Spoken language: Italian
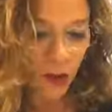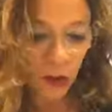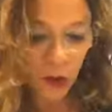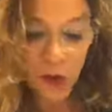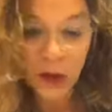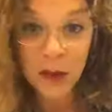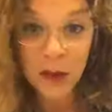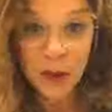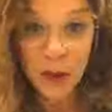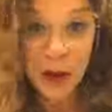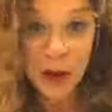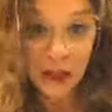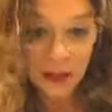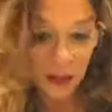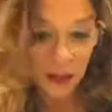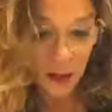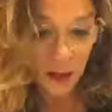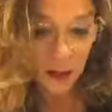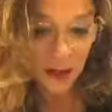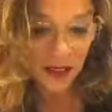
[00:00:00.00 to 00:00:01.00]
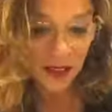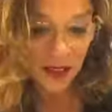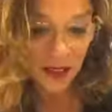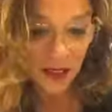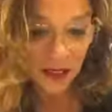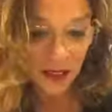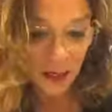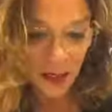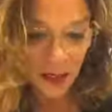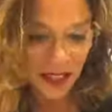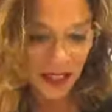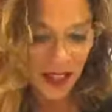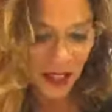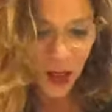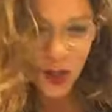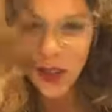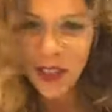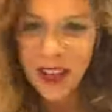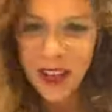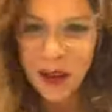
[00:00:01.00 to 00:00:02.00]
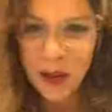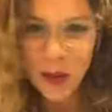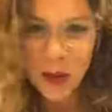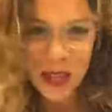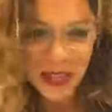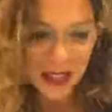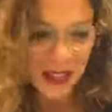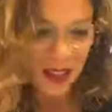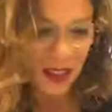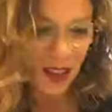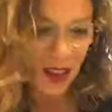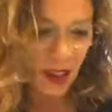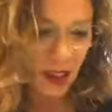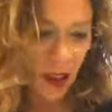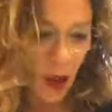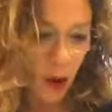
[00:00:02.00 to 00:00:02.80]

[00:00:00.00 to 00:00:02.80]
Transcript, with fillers: il cuore mi batte all'impazzata. Ma che storia è questa?